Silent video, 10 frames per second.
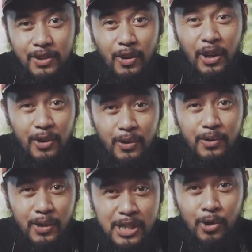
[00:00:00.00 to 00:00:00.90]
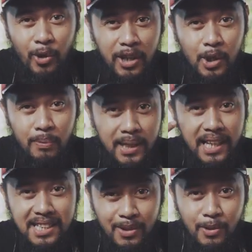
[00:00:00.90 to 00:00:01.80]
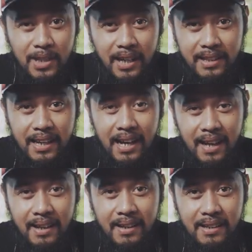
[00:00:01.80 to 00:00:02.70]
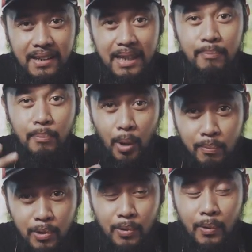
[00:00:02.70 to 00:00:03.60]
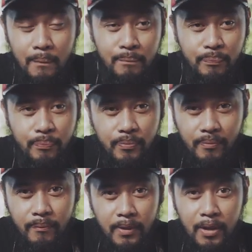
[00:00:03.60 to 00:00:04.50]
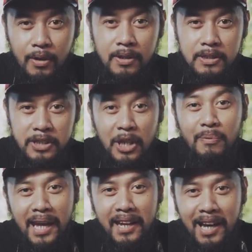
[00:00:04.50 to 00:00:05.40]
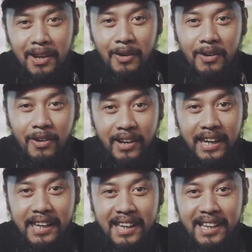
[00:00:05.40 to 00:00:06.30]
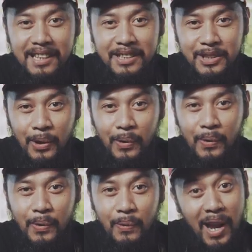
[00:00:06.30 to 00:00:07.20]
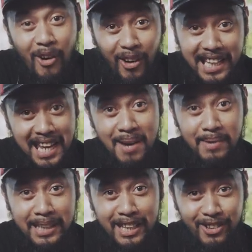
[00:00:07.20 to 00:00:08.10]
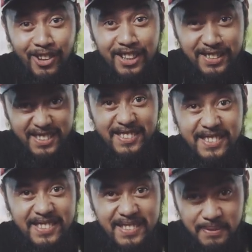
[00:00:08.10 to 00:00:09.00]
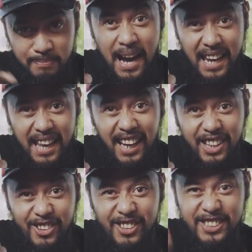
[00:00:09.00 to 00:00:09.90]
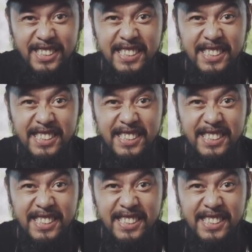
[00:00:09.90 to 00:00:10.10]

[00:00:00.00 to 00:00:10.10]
kung ano yung story na tumatak sa utak niya, impromptu, siya yung mananalo. Okay? So, wala akong kinalaman dito. Bahala na kayo.